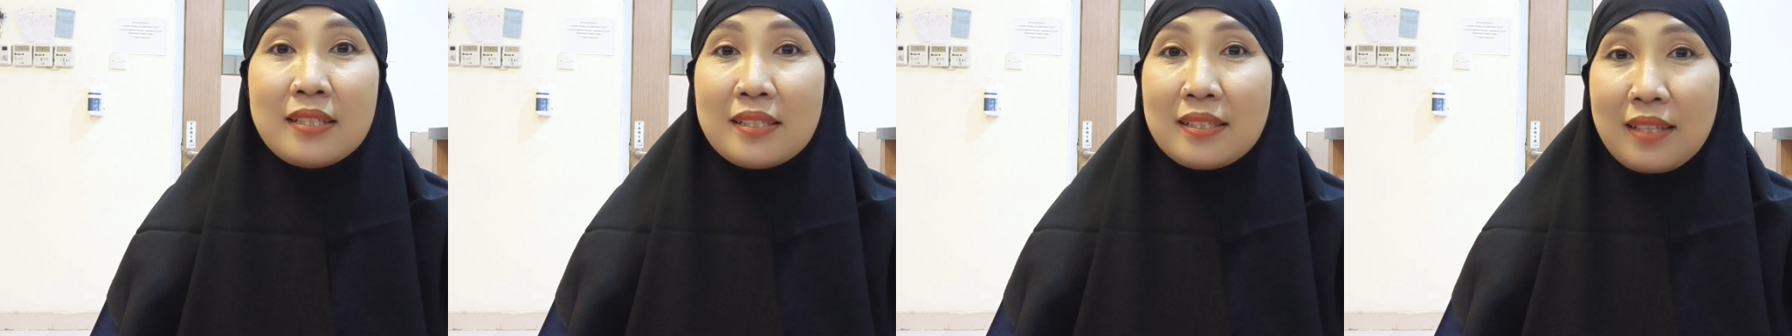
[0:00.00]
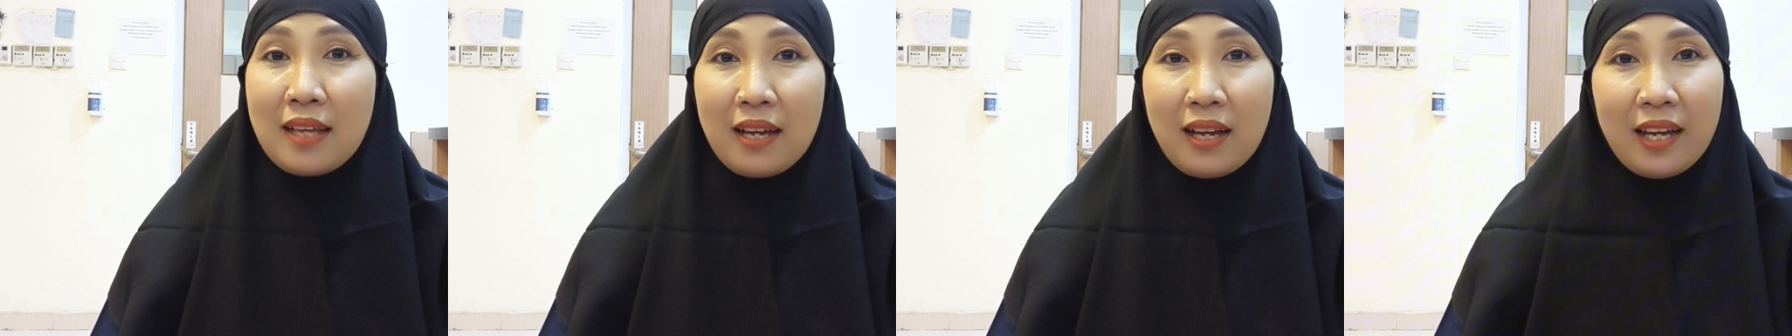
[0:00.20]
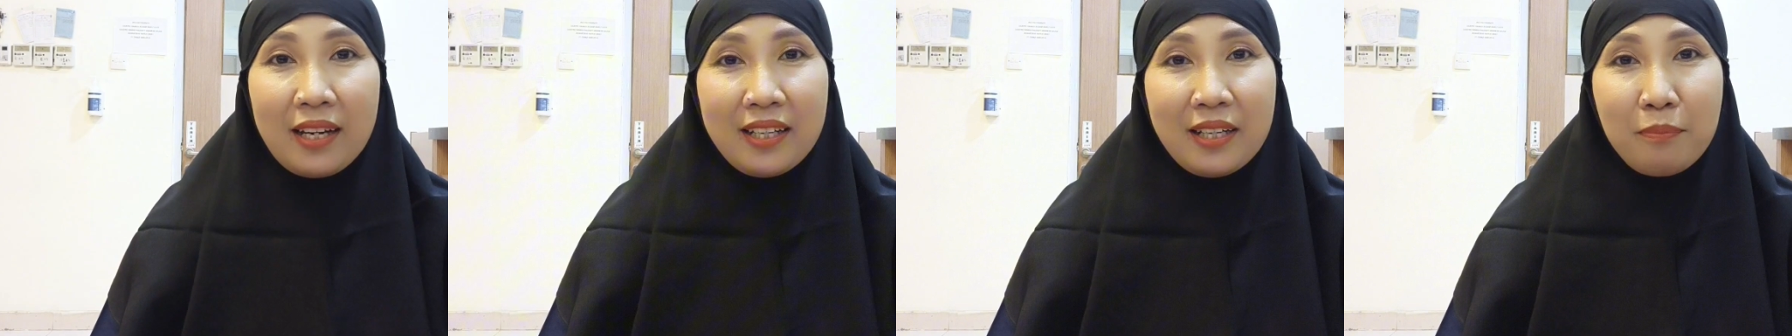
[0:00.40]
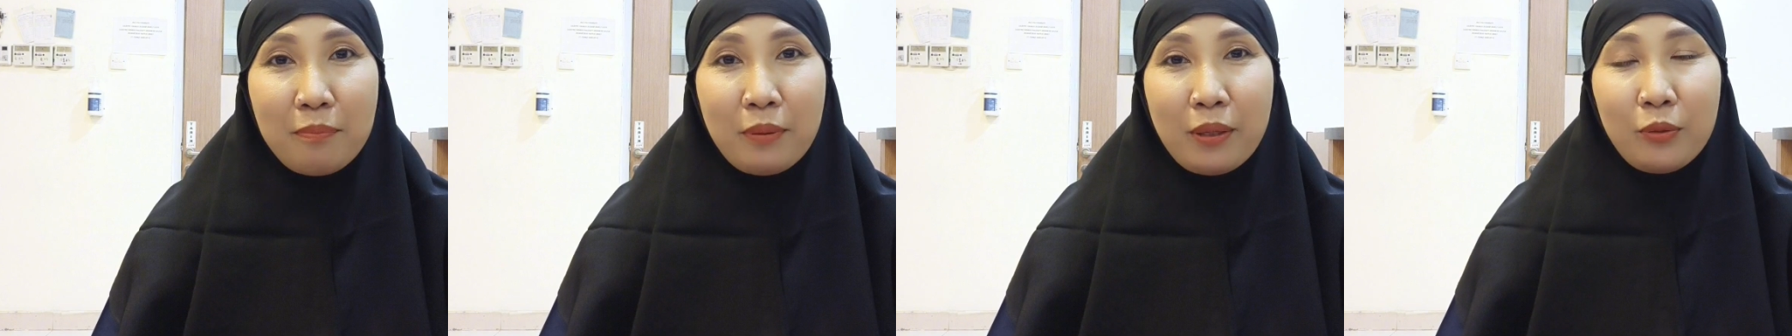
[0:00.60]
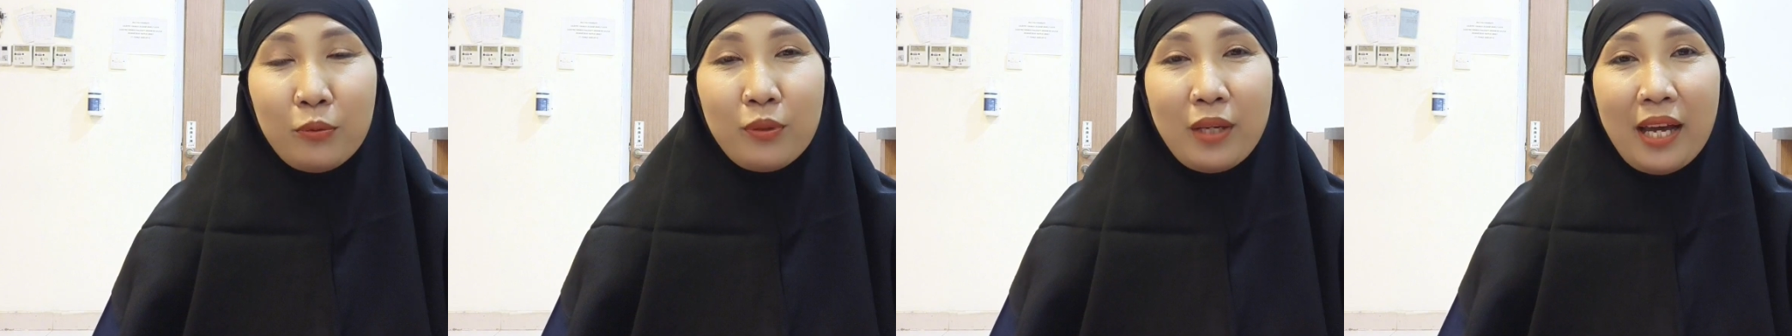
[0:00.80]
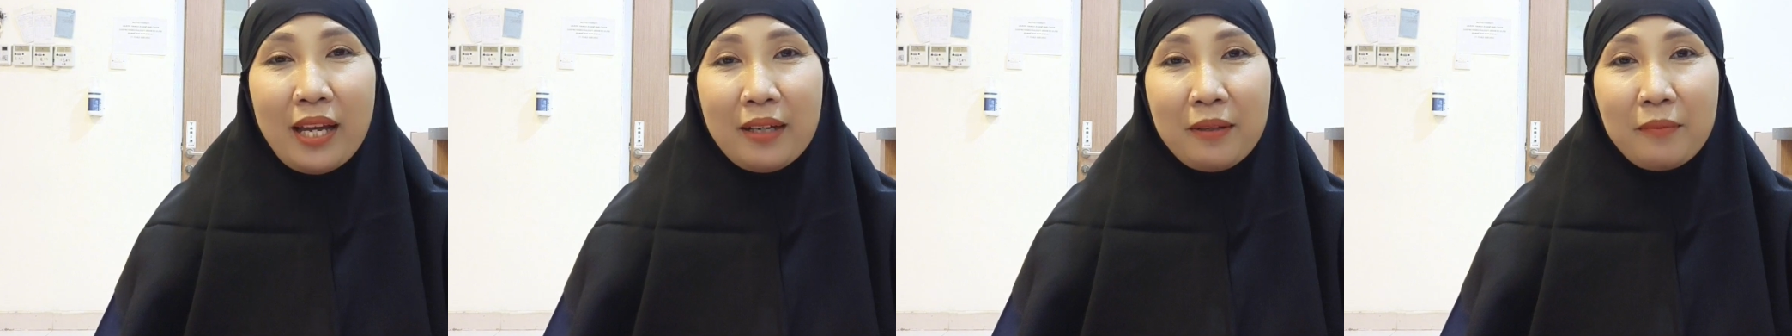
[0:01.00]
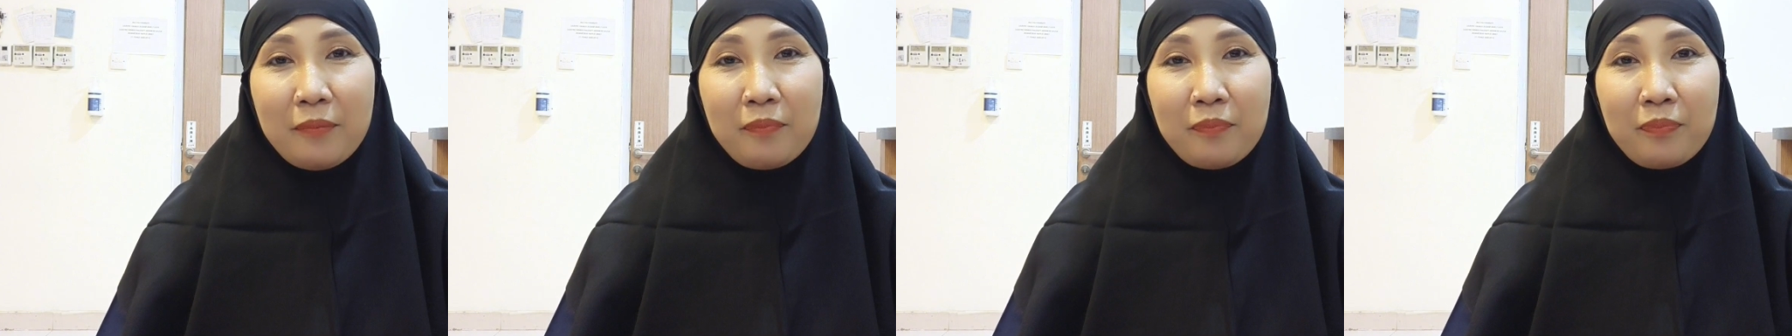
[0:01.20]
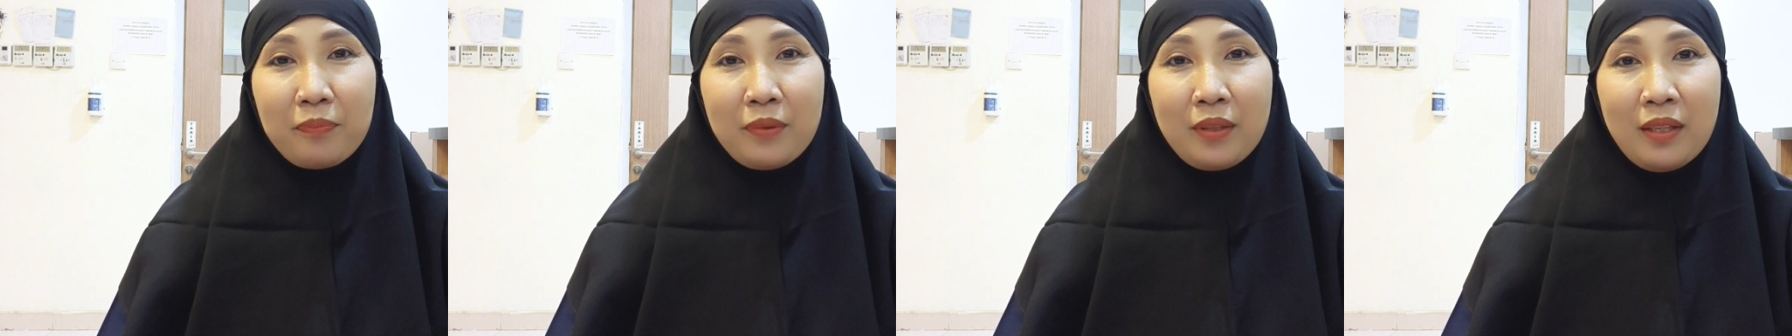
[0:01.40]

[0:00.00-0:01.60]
sangat diperlukan.